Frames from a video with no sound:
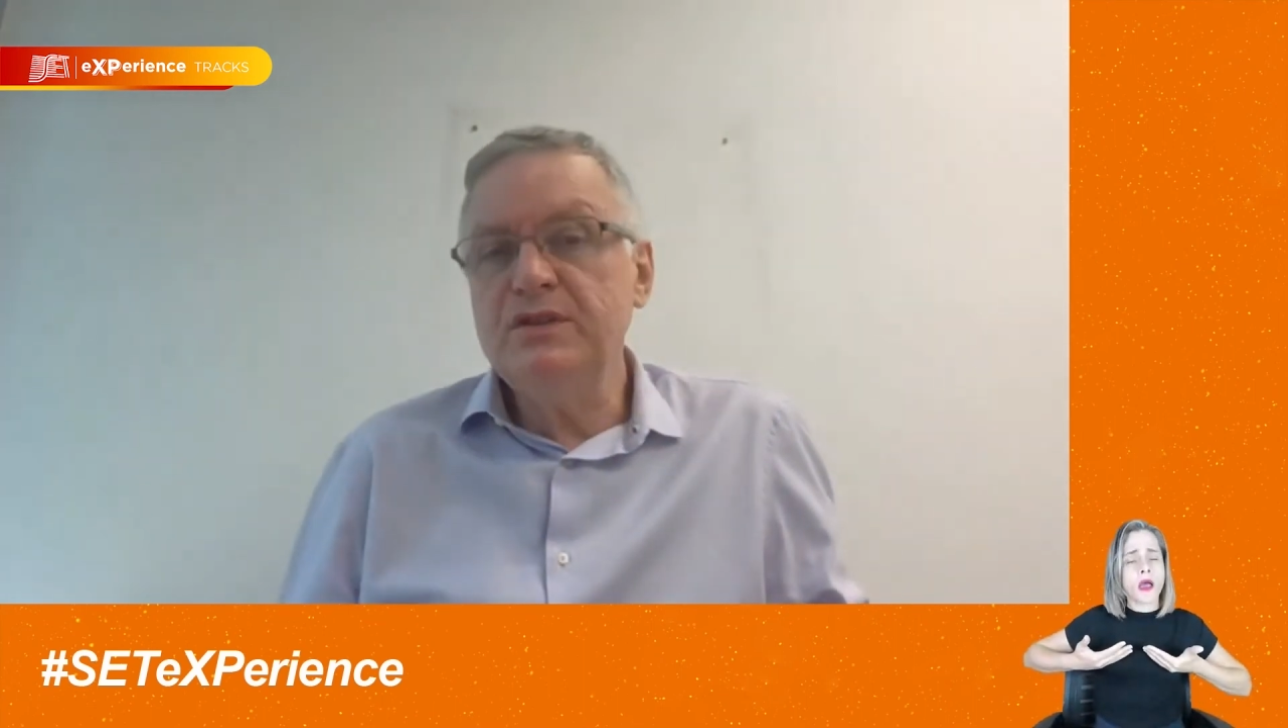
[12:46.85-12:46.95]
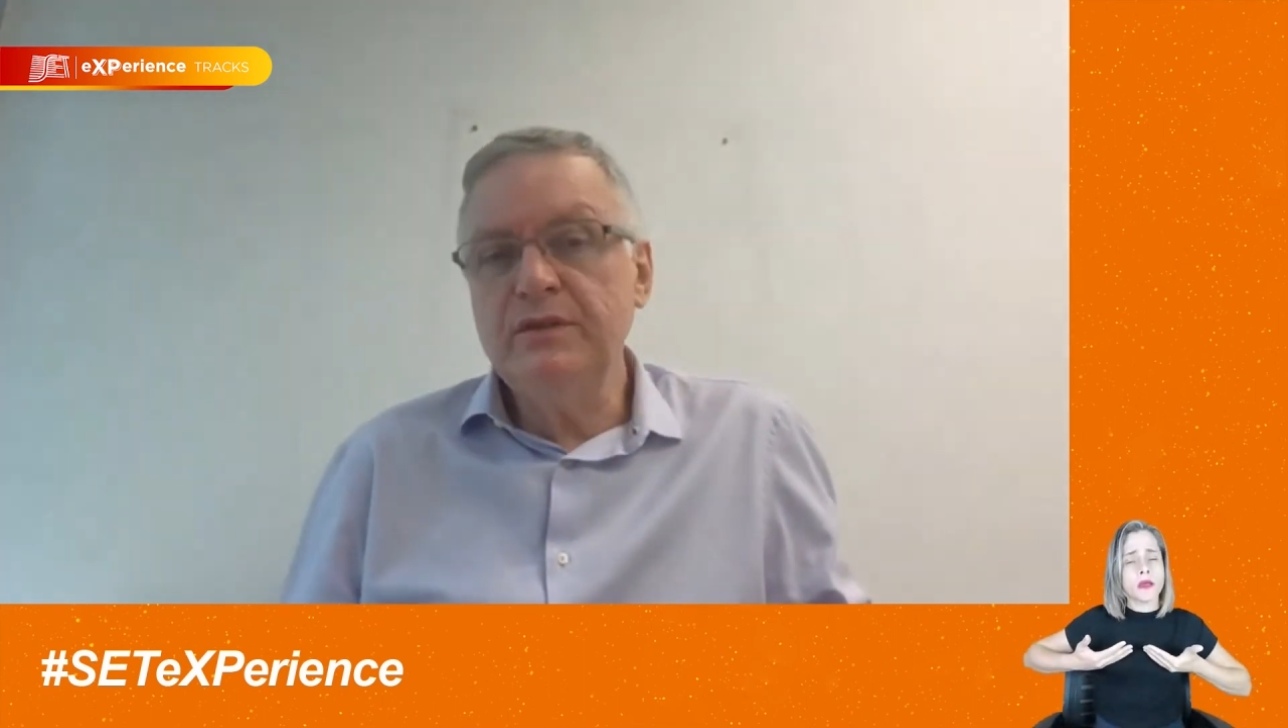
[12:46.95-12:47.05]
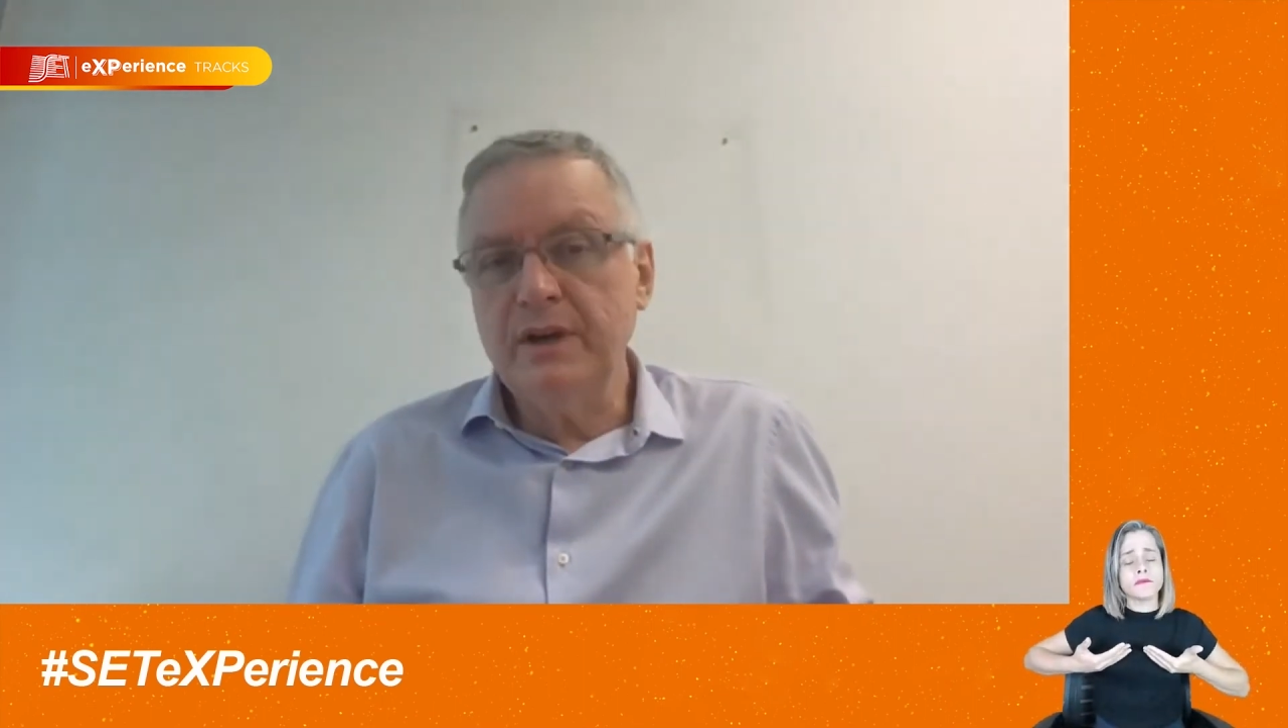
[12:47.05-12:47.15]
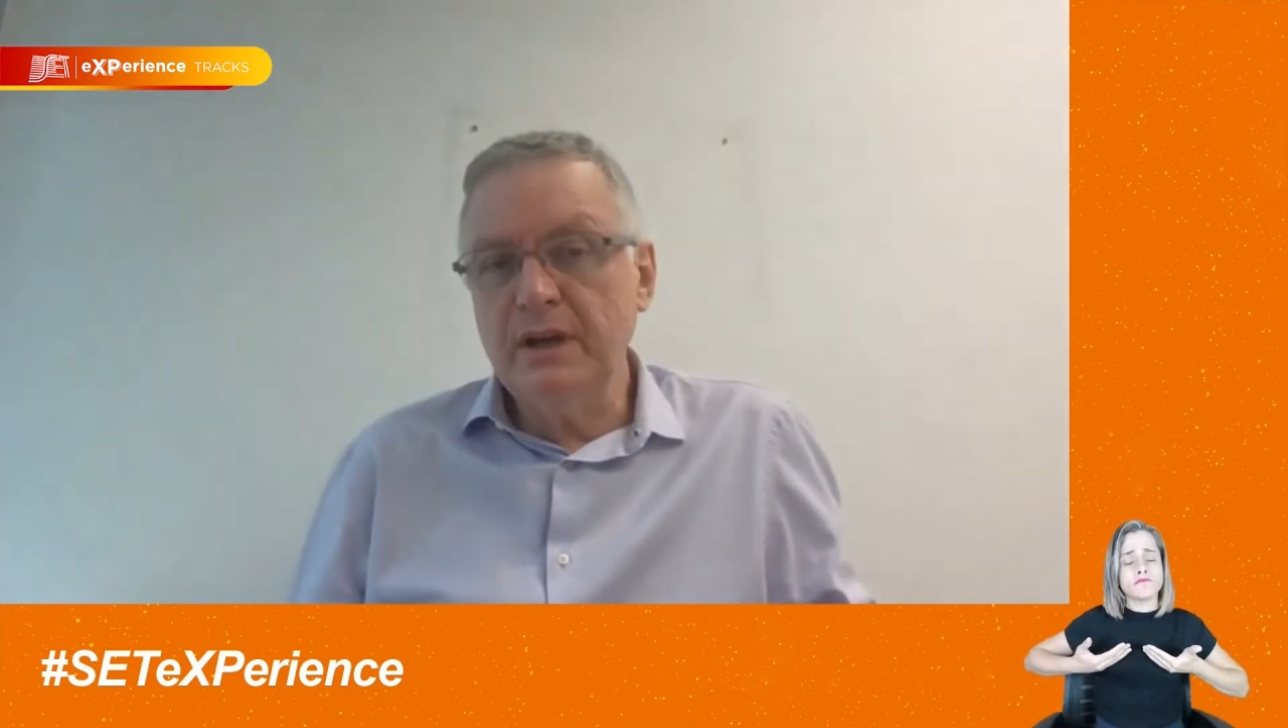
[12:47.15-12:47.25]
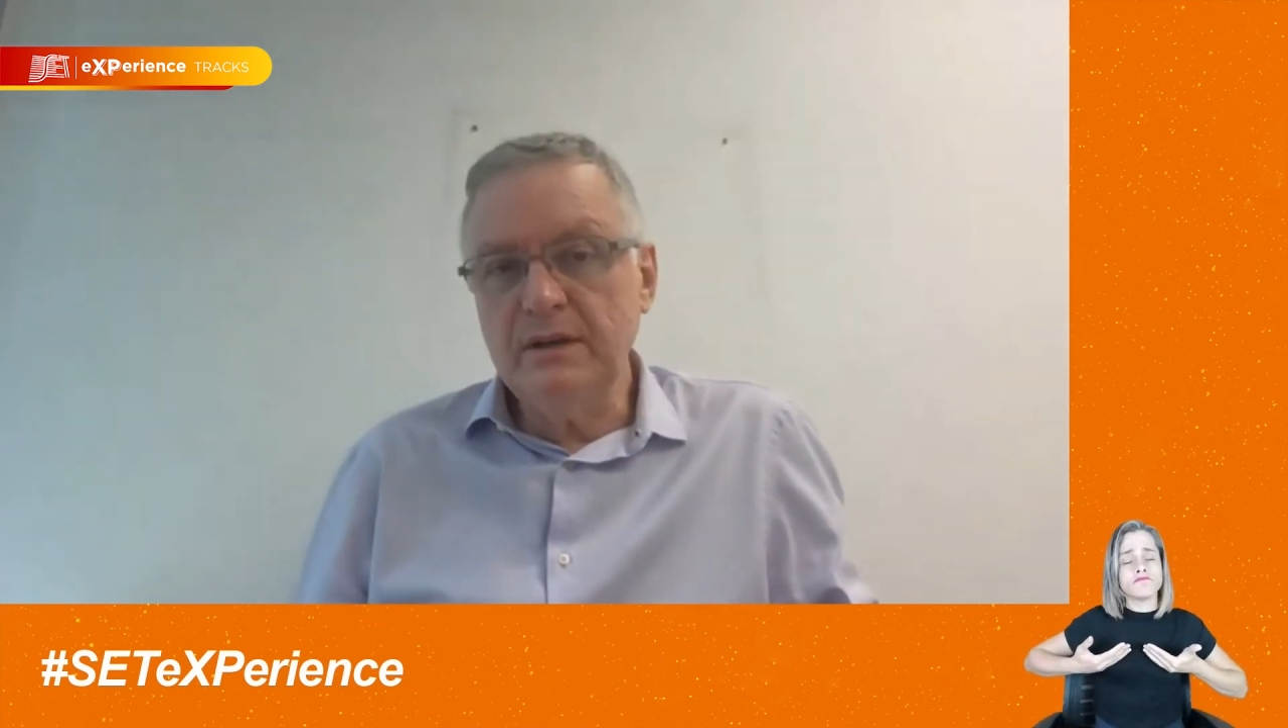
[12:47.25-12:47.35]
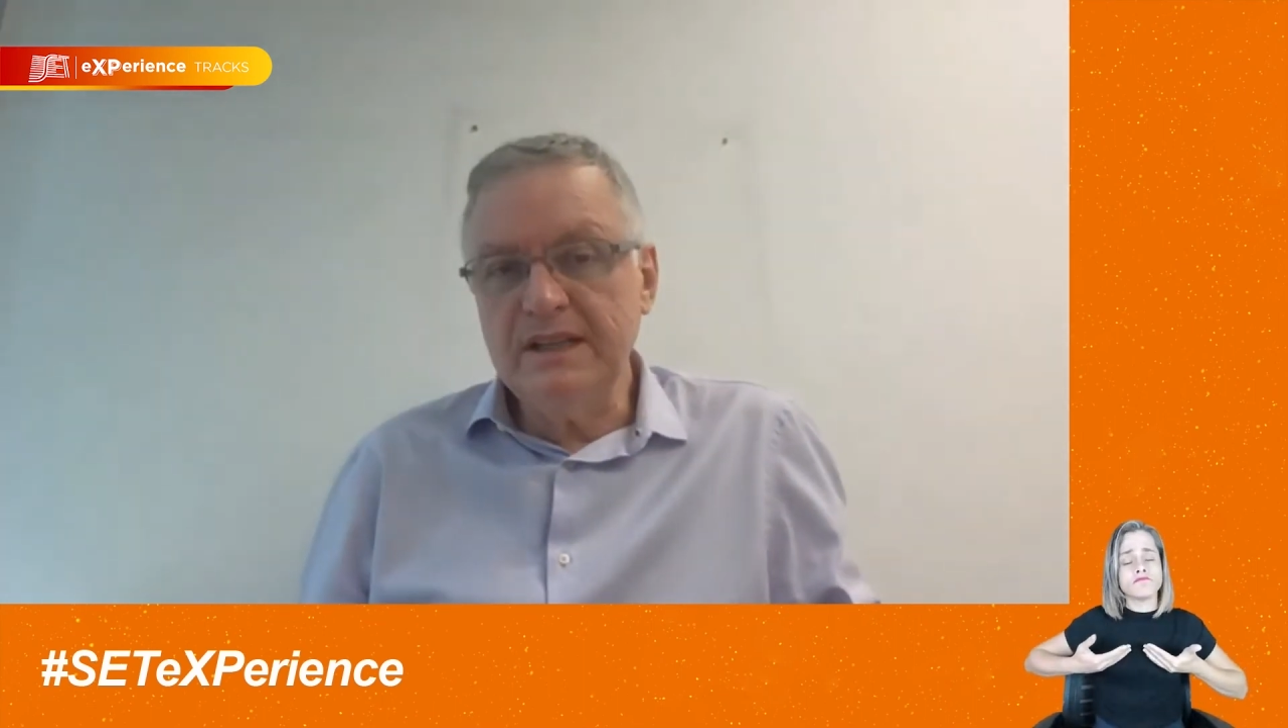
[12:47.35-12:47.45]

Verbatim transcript: tiveram